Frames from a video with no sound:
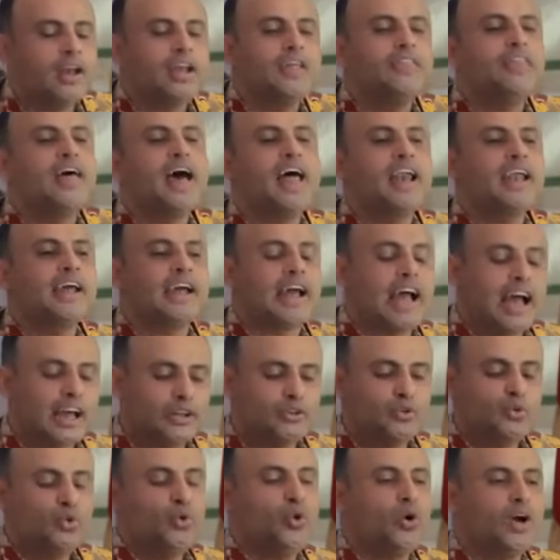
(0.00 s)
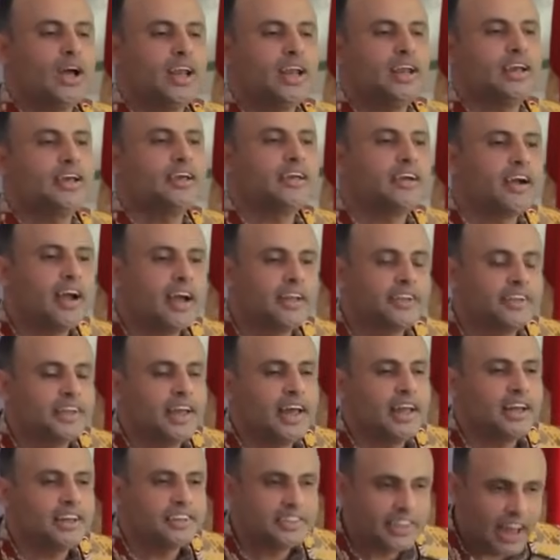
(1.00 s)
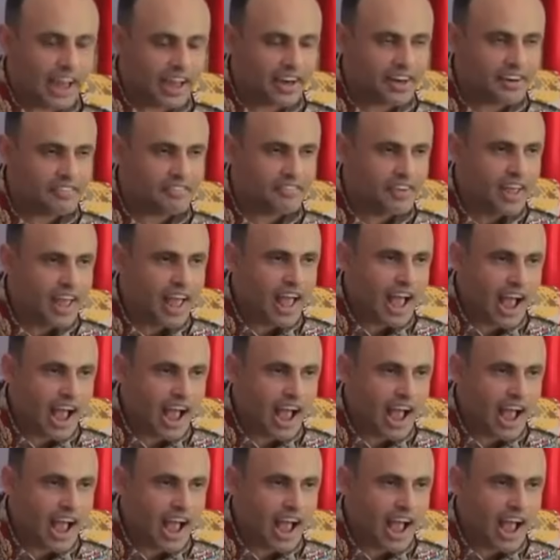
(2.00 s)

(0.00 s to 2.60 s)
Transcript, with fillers: لذلك أدعوك لقراءتها لتعرف